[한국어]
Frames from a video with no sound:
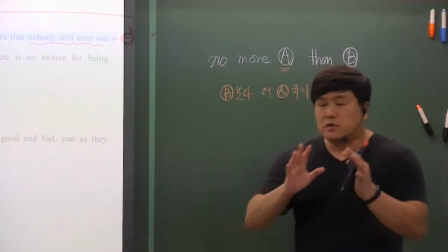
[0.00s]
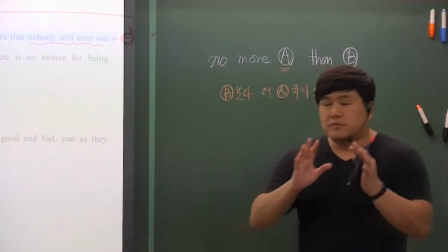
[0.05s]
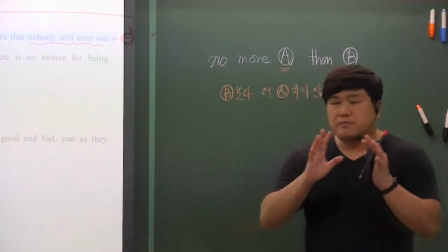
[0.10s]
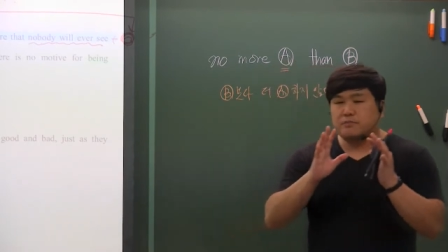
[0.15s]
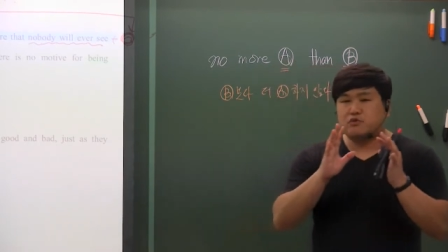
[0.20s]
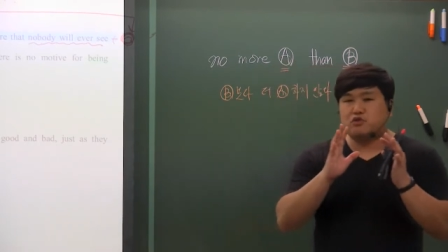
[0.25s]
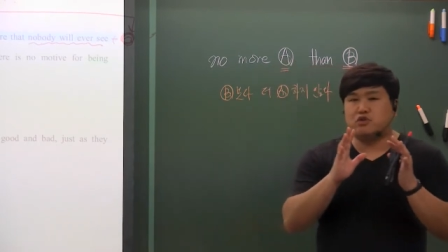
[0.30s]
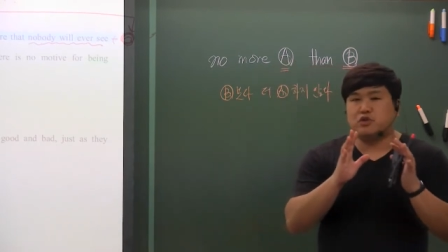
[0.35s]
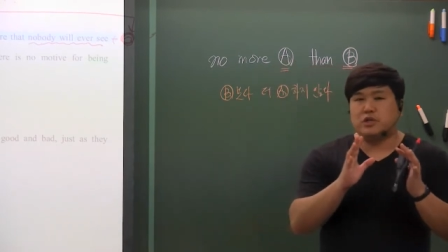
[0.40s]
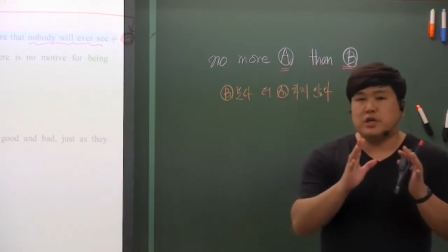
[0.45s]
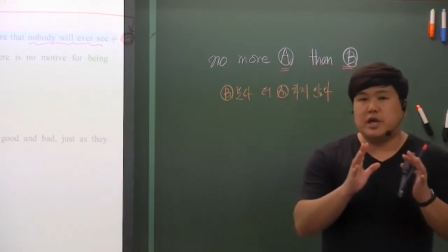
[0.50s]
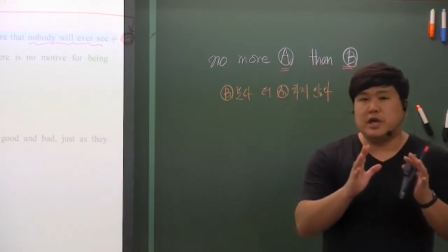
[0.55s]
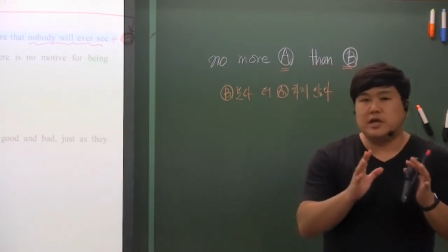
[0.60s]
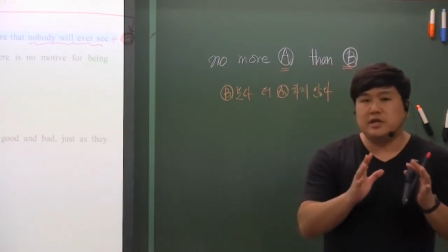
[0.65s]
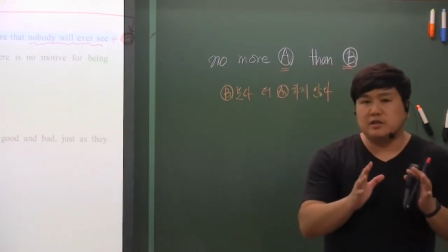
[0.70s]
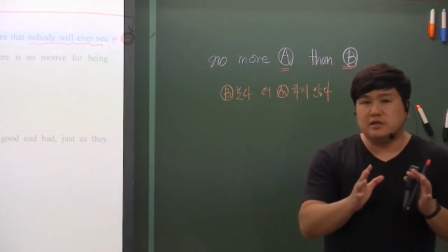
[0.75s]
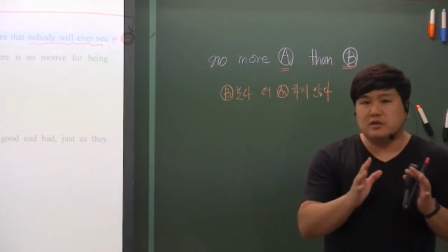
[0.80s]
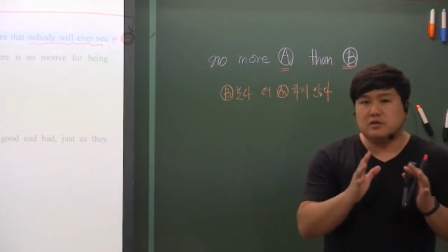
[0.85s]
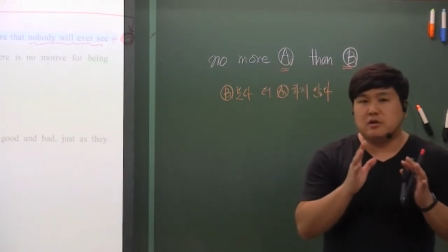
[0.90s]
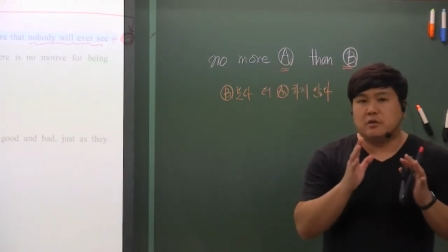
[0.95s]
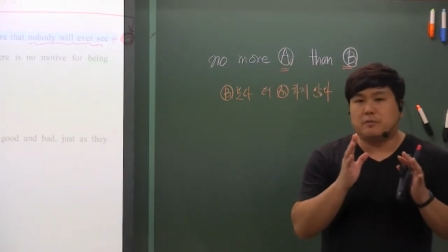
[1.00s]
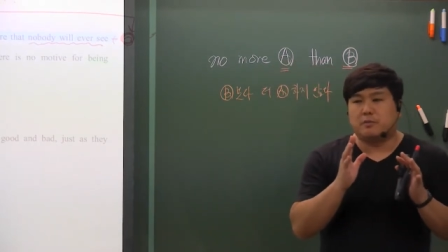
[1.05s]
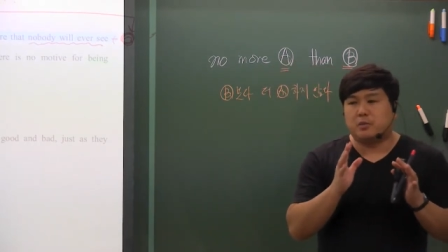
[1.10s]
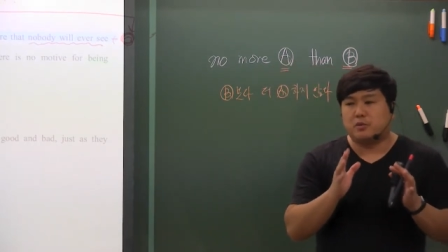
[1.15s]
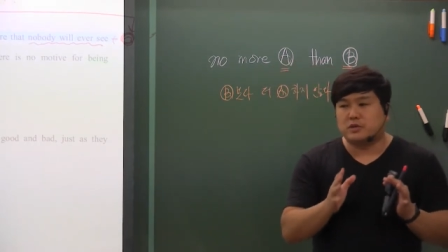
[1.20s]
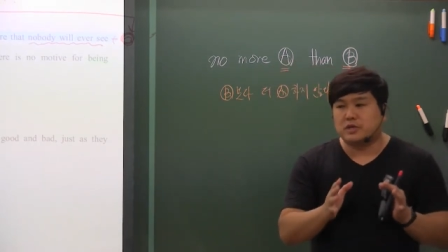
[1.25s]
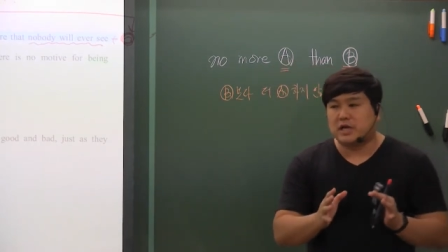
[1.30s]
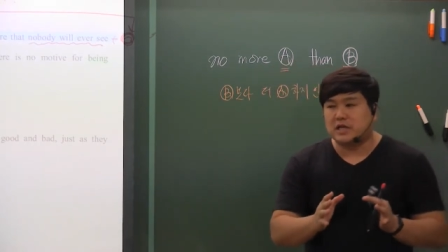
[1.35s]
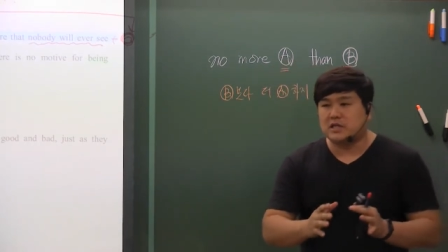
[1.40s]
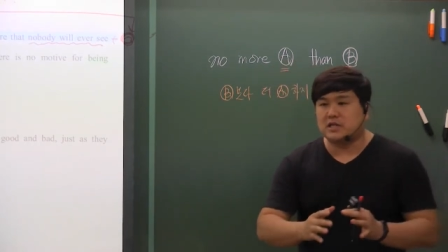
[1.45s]
뒤에 있는
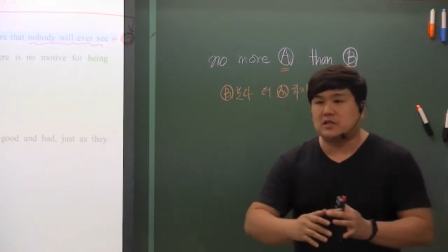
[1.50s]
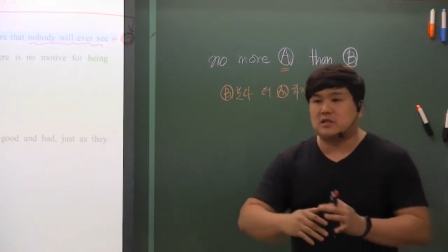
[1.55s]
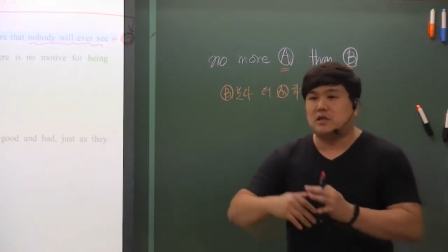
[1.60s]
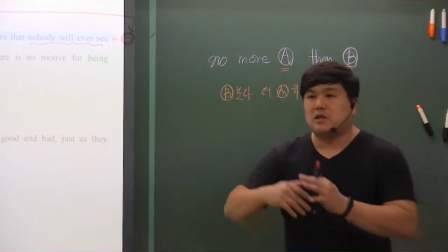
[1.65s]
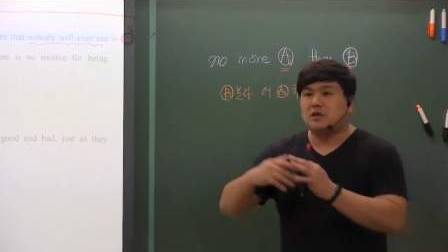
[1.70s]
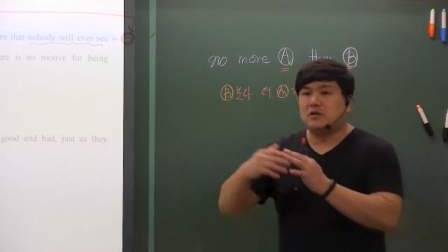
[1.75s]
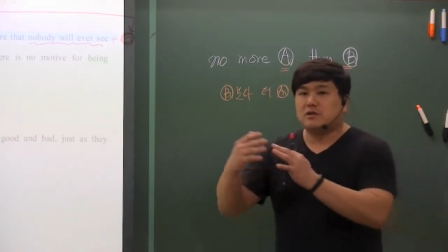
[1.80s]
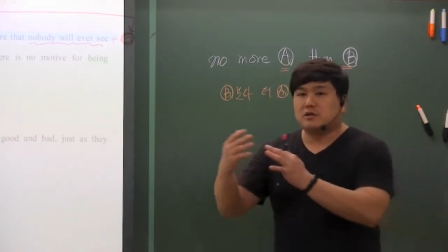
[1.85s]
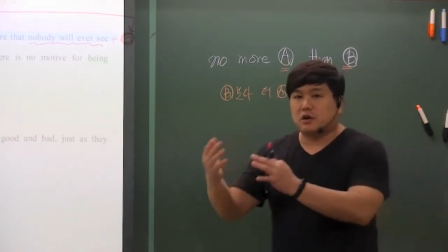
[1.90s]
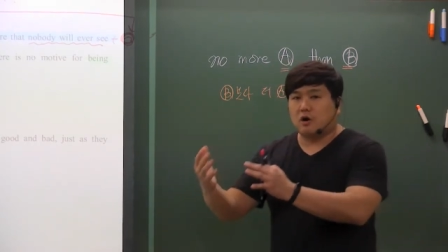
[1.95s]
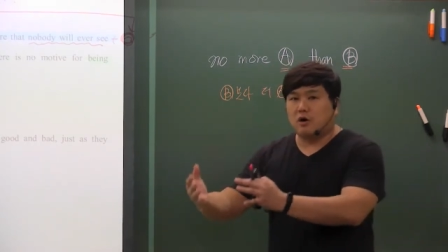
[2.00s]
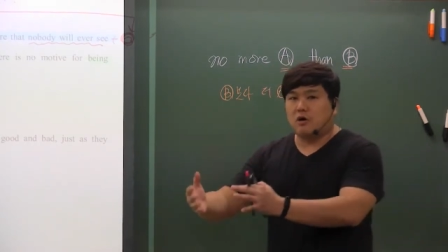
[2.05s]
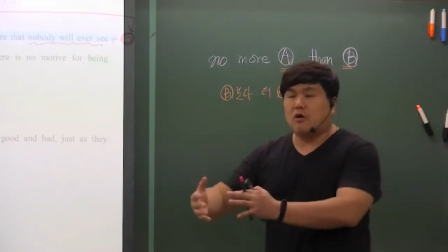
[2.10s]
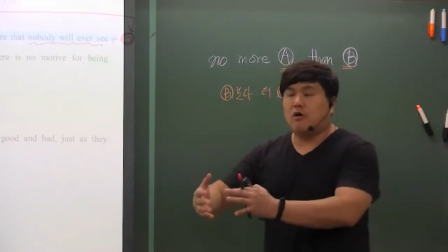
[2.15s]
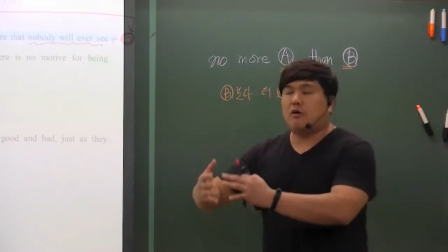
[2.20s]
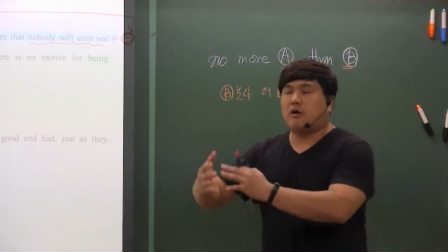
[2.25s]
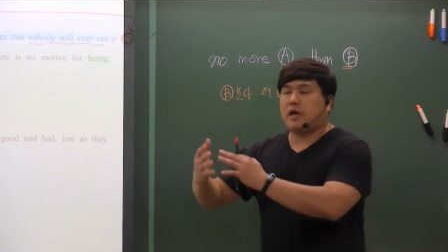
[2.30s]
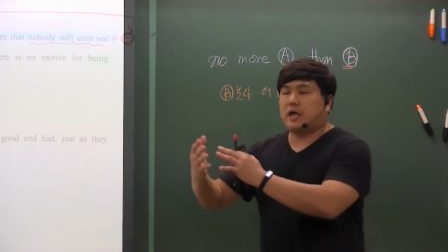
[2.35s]
것보다는 더